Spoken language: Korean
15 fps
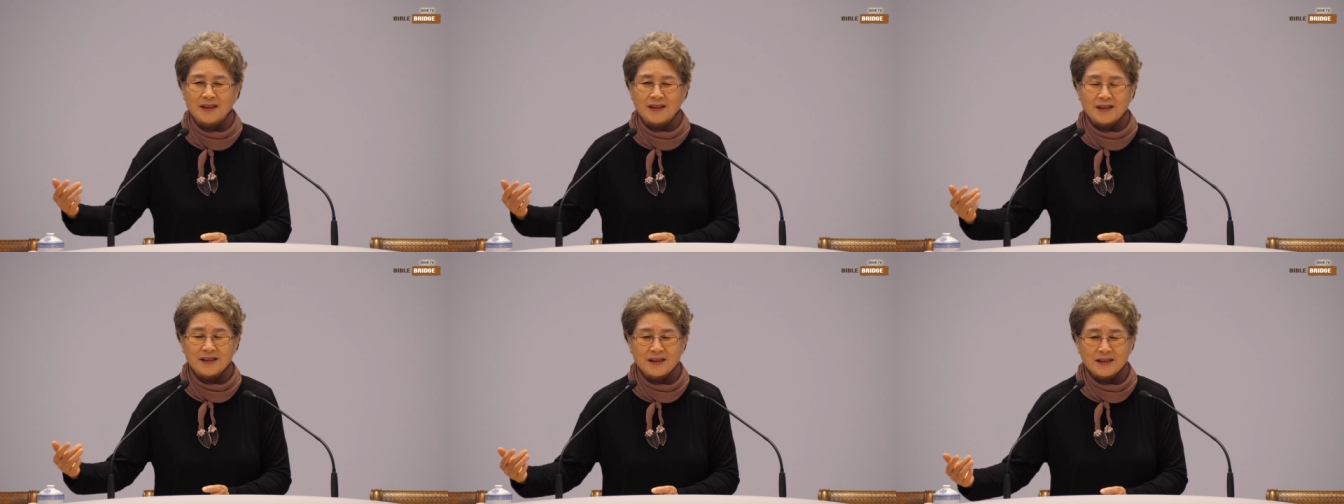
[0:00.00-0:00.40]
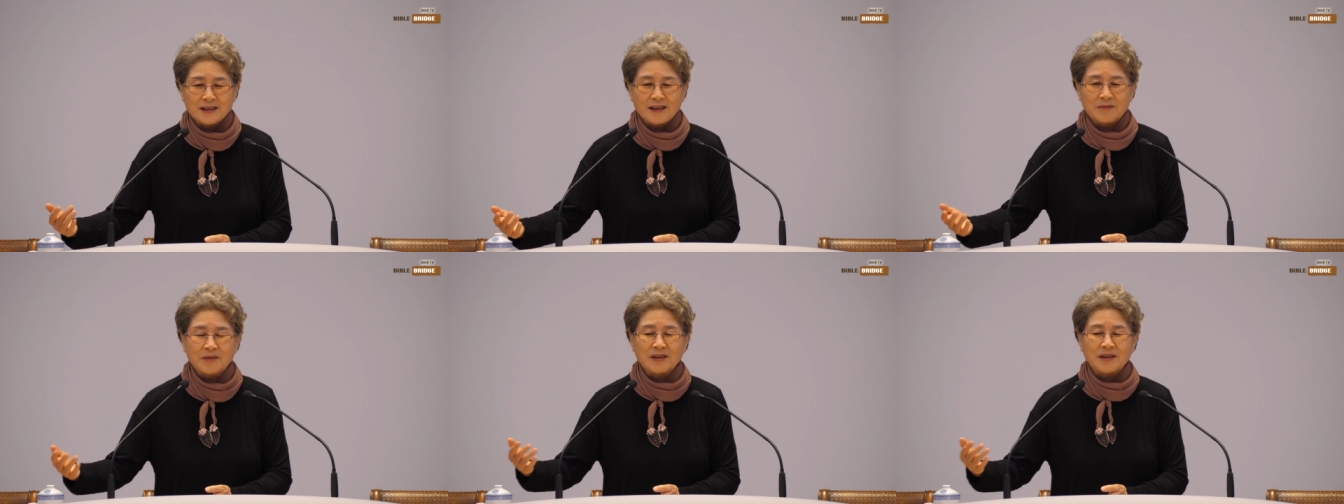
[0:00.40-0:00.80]
이제
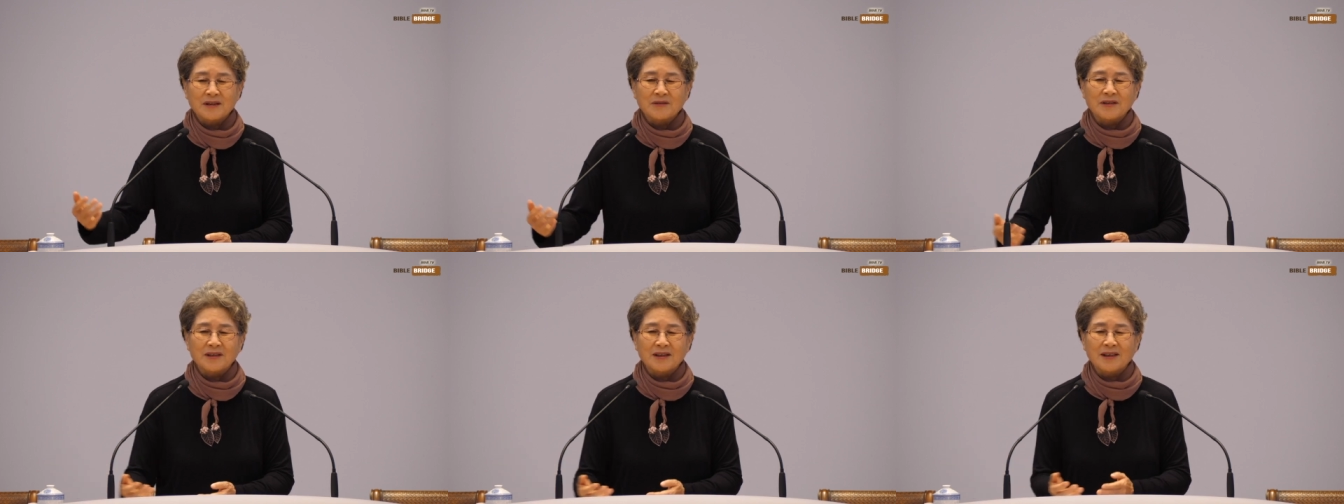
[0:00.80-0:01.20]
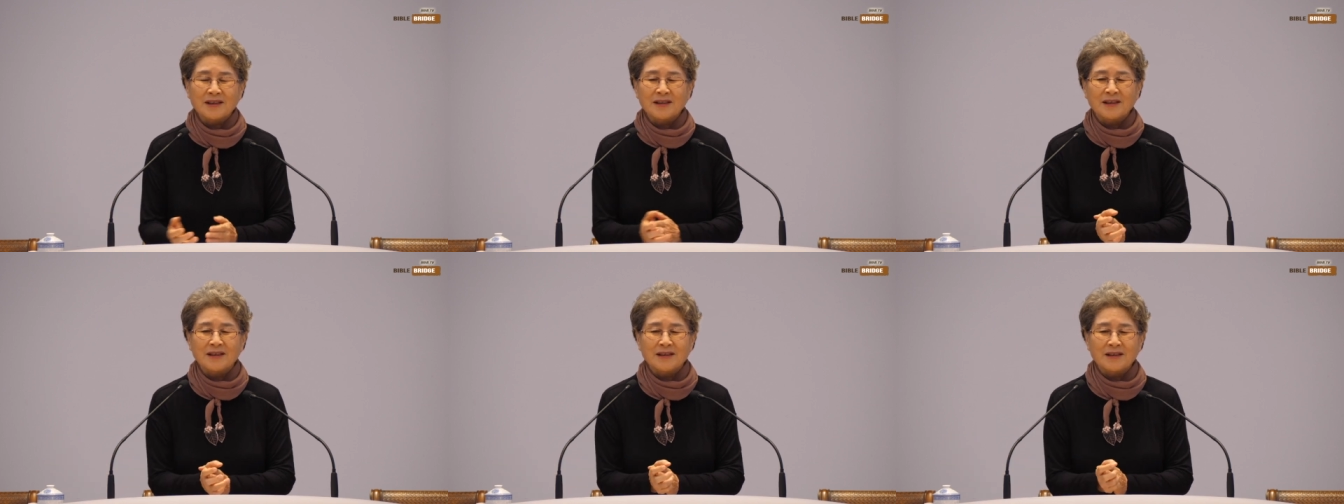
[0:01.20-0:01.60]
잠을 자고 이래야
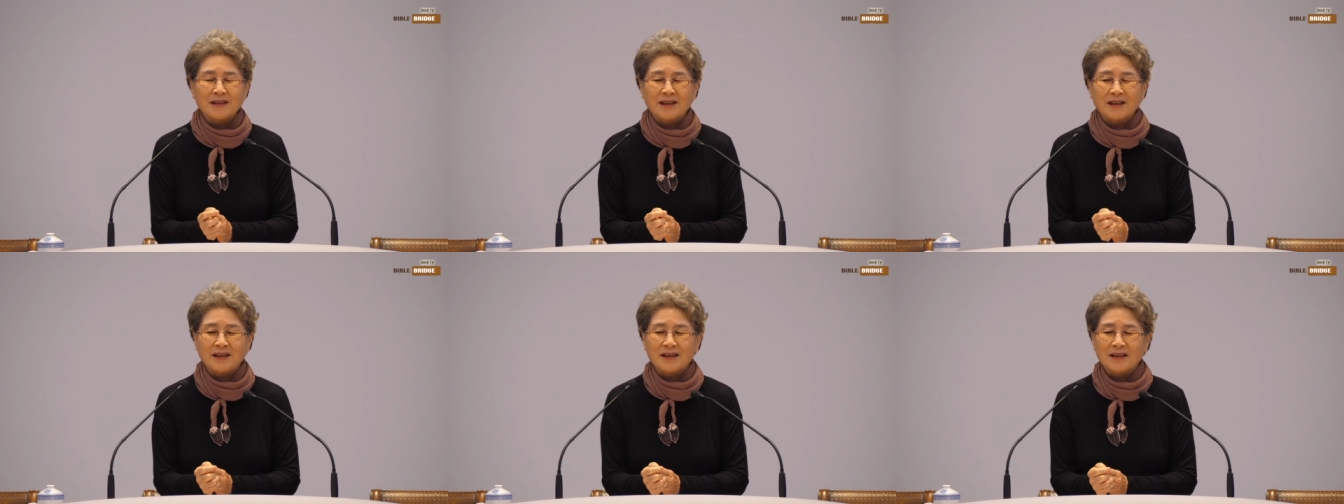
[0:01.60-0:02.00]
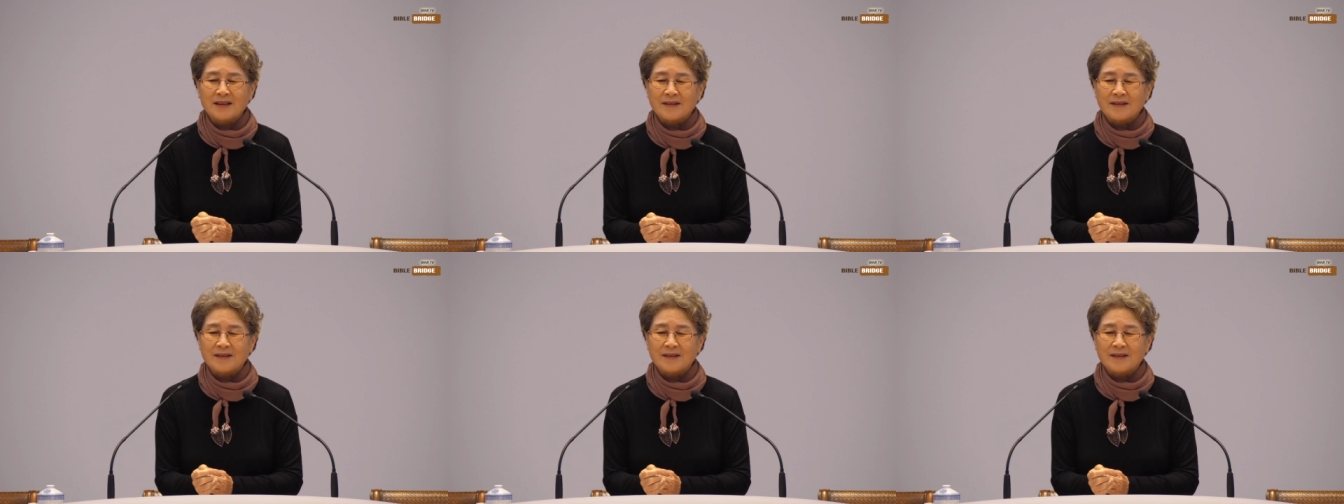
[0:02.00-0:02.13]
되는데